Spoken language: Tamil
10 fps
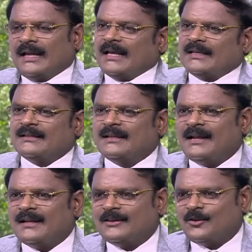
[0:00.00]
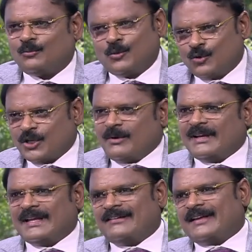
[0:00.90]
இல்லை இந்த நேரத்தில் ரொம்ப
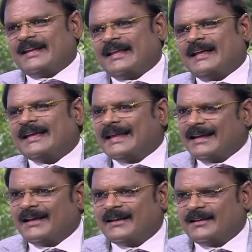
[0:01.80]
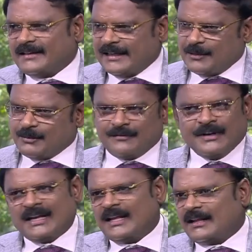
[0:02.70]
முக்கியமான கேள்வி கேட்டீங்க ஏன்னா நிறைய பேர்
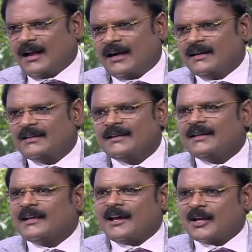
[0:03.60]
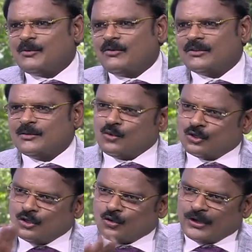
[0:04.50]
வீட்டிலே இருக்கிறாங்க யாருமே வந்து
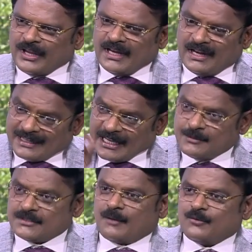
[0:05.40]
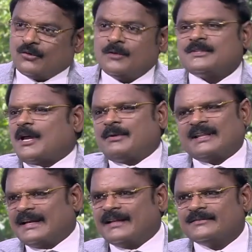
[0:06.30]
முதல் ரொட்டீனாக டைமுக்கு சாப்பிட கூட இப்போ
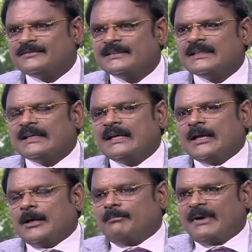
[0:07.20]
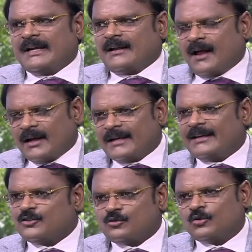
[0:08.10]
சாப்பிட்றது கிடையாது பட் நாங்கள்
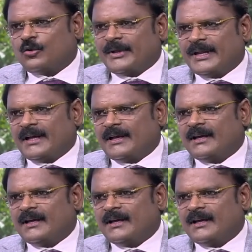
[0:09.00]
என்ன சொல்லுவோம் அப்படின்னா